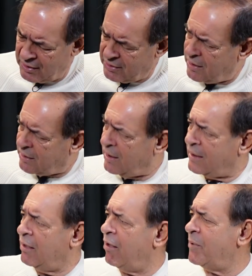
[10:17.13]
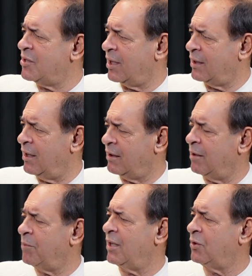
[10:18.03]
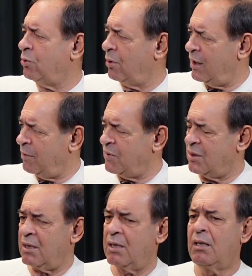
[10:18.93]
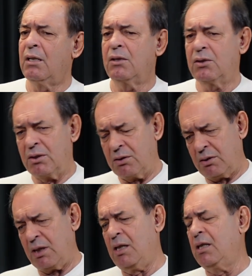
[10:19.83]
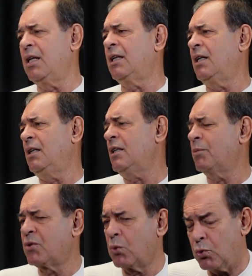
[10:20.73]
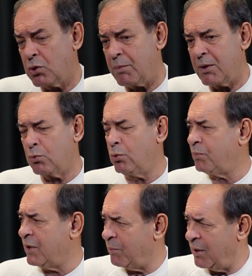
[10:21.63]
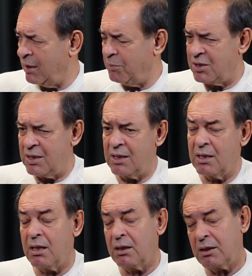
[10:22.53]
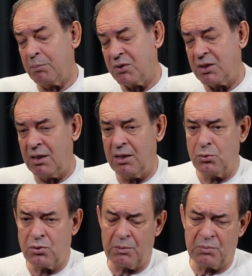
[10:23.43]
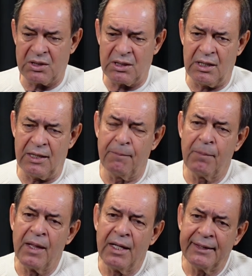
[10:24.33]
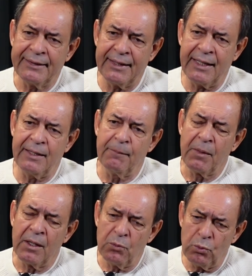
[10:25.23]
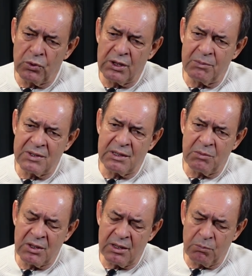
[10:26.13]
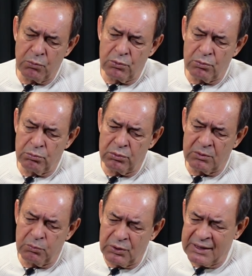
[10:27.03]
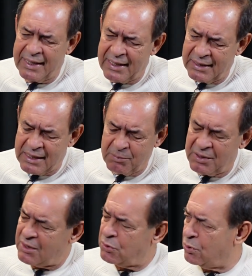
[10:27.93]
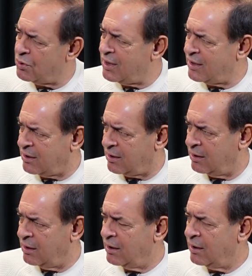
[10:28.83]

Alacaklar, devam edecekler. Tabii antrenörlerimiz de e, elinden geleni yapacak. O zaman kulüpler belli bir şeye gelir. Altyapısıyla, üst yapısıyla. Evet. Yani ülkemizde bir kere bu, bu değerler biraz yozlaştı.